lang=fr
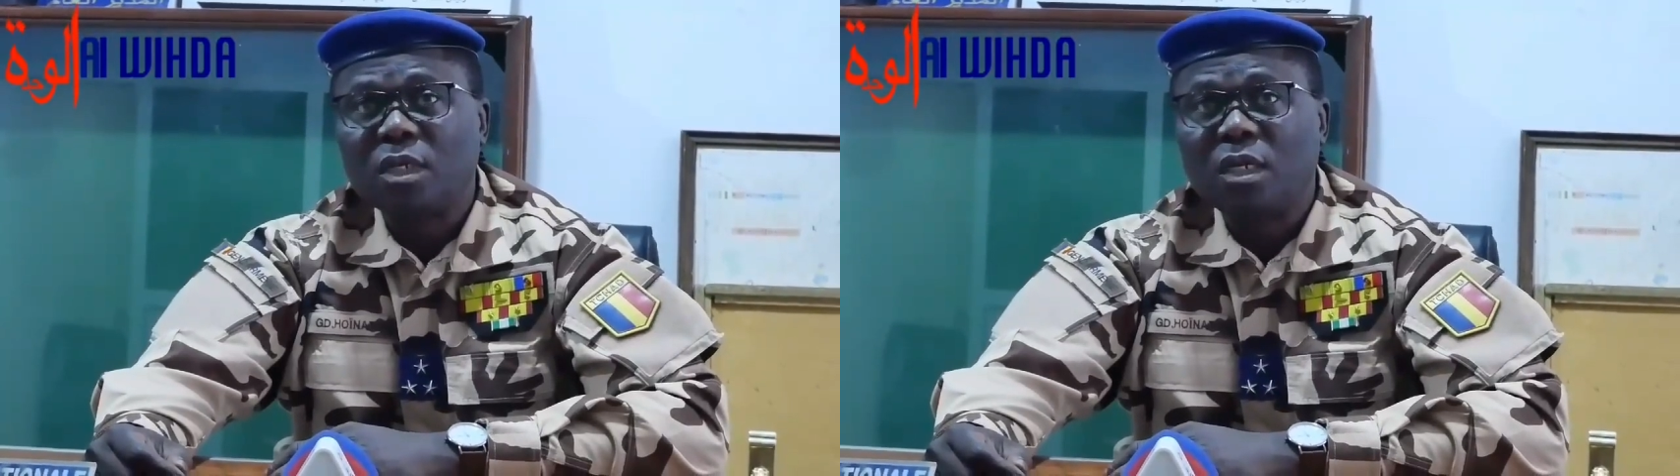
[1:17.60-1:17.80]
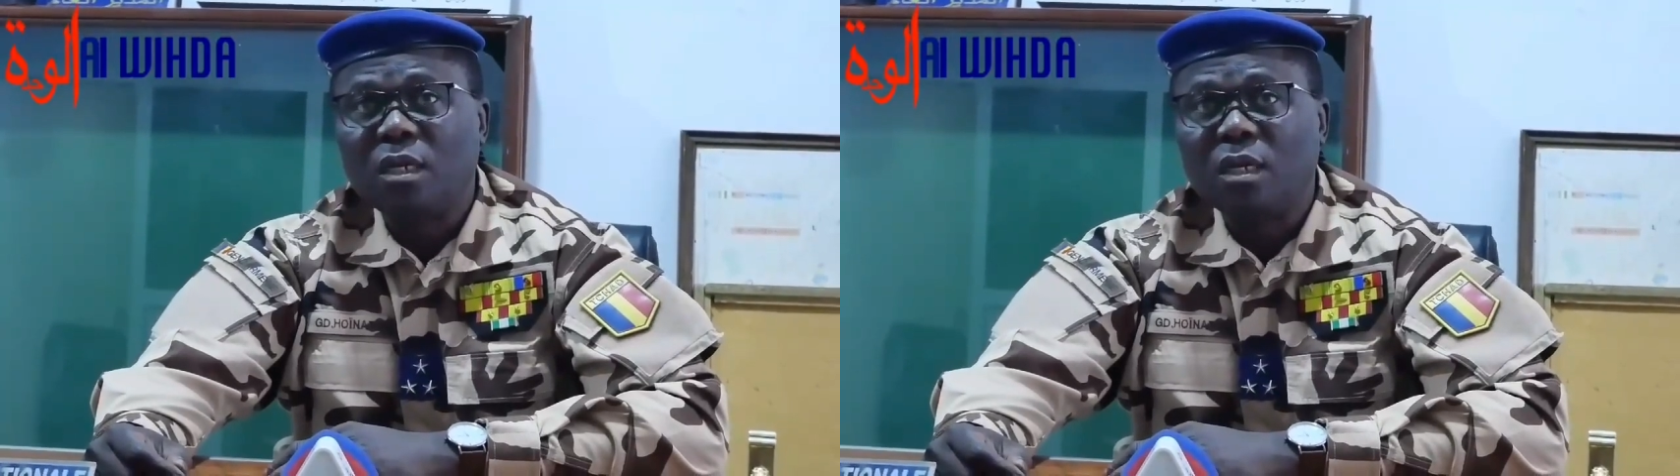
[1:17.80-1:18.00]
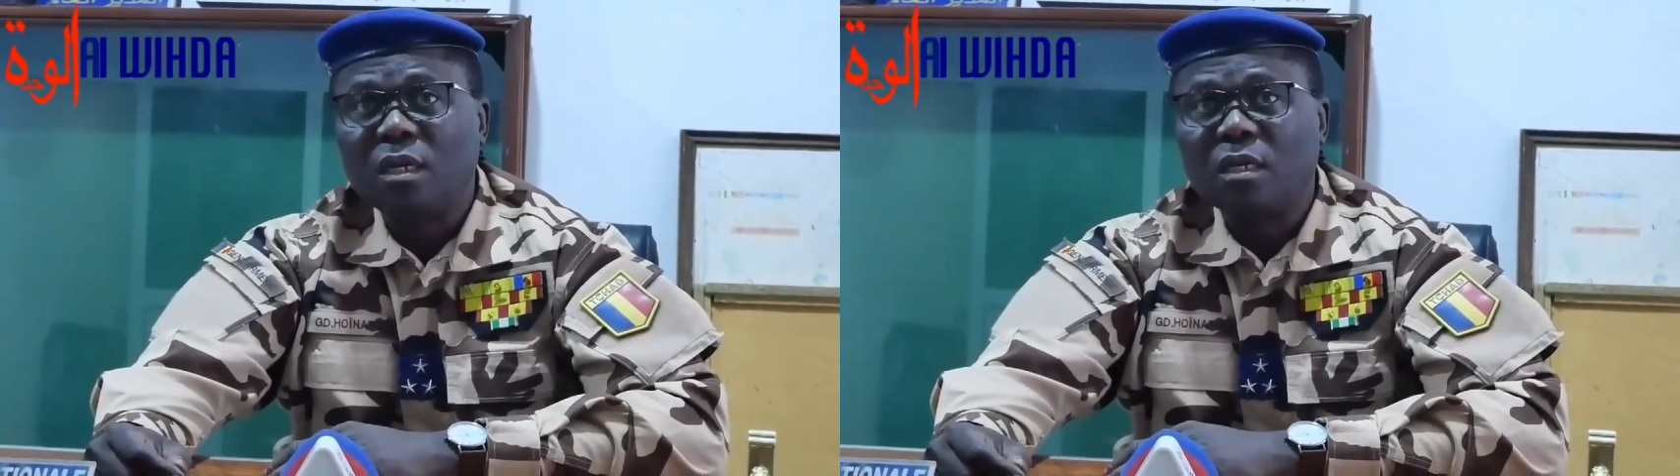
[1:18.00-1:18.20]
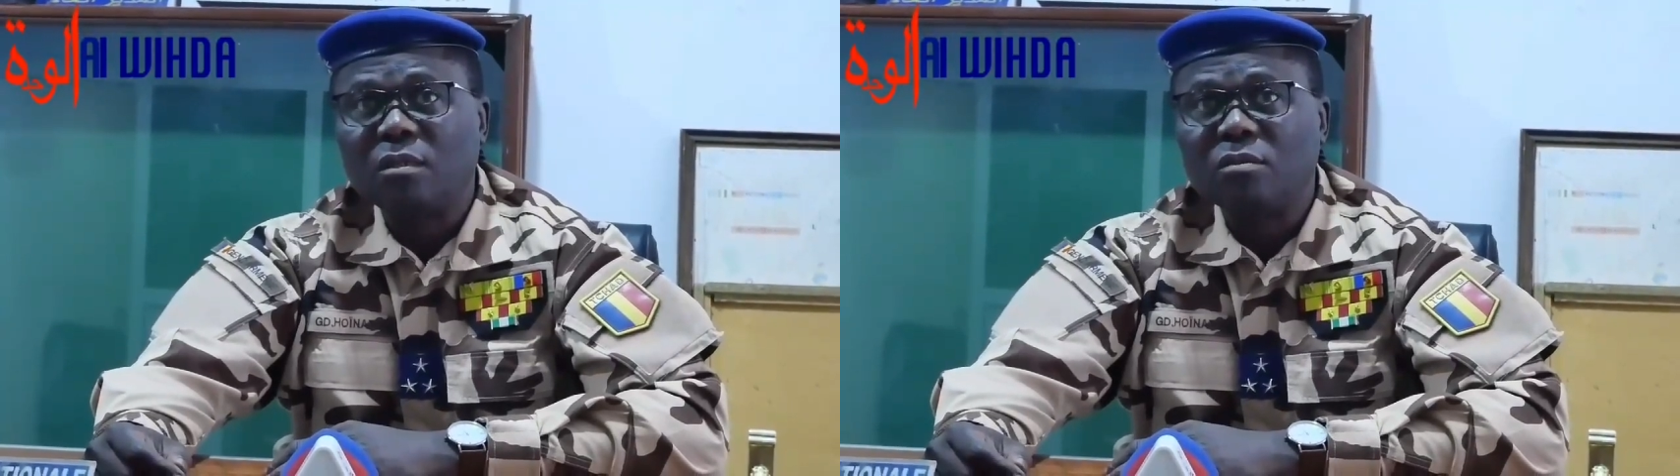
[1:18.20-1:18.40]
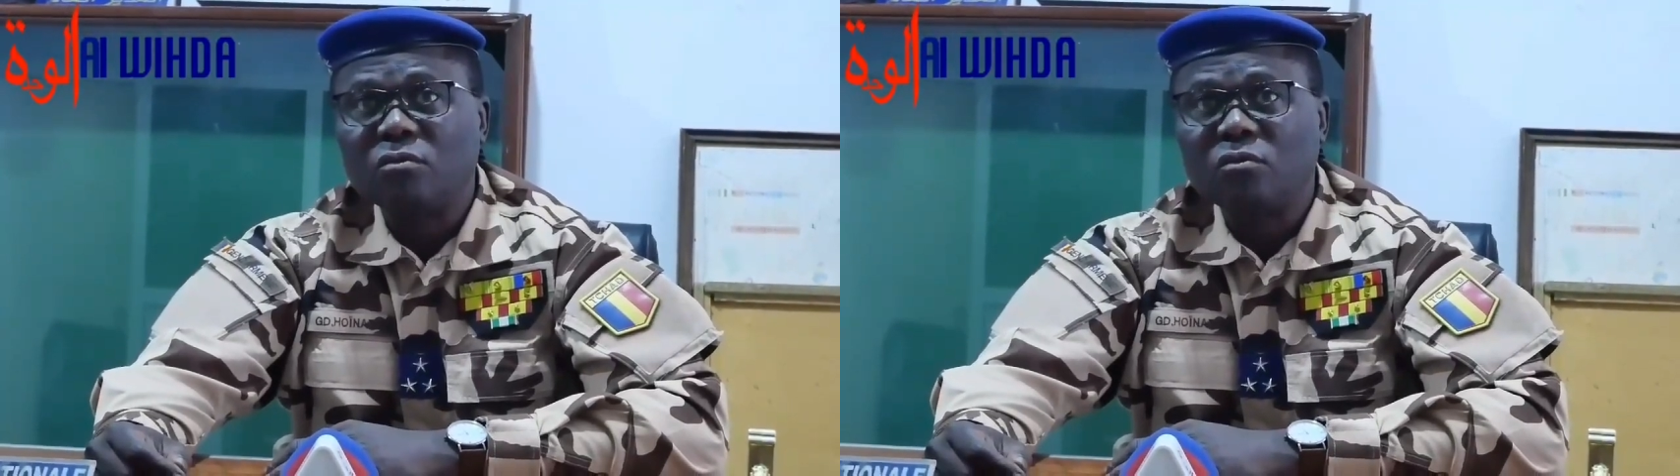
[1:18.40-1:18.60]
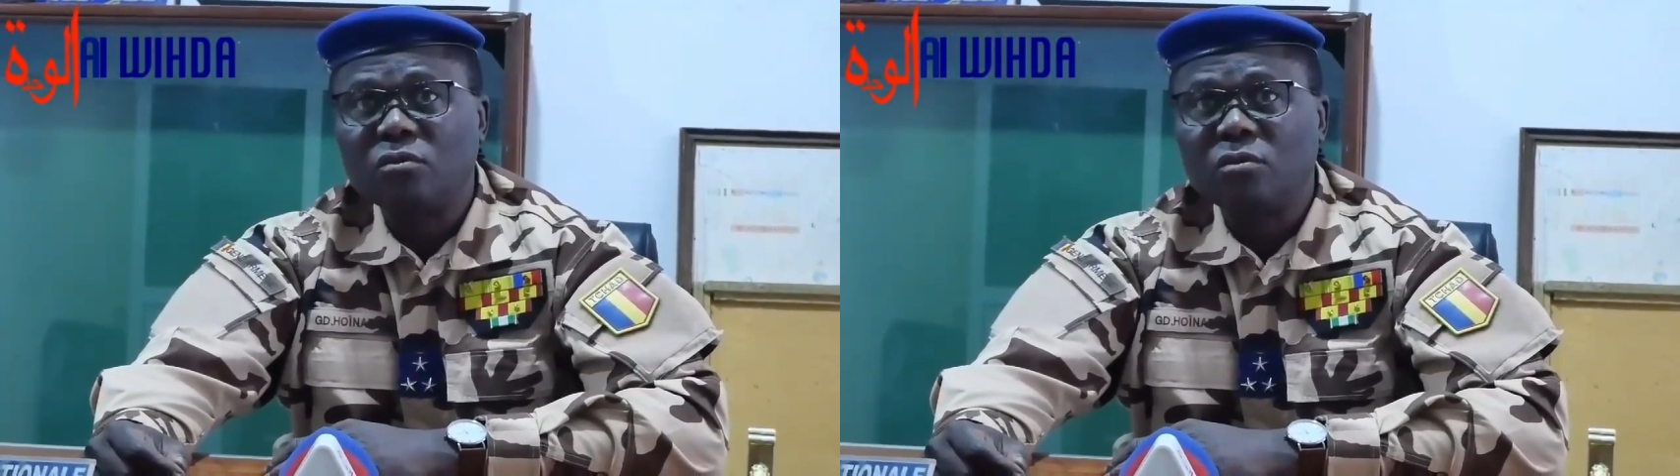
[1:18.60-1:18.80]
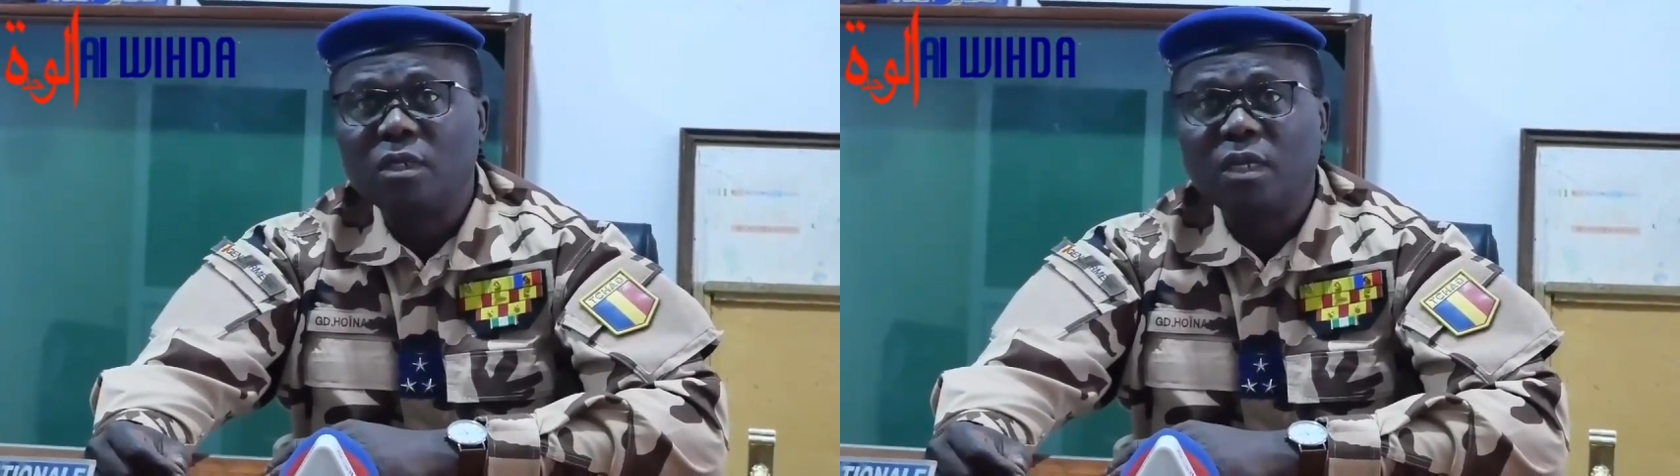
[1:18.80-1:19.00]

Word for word: elle a toujours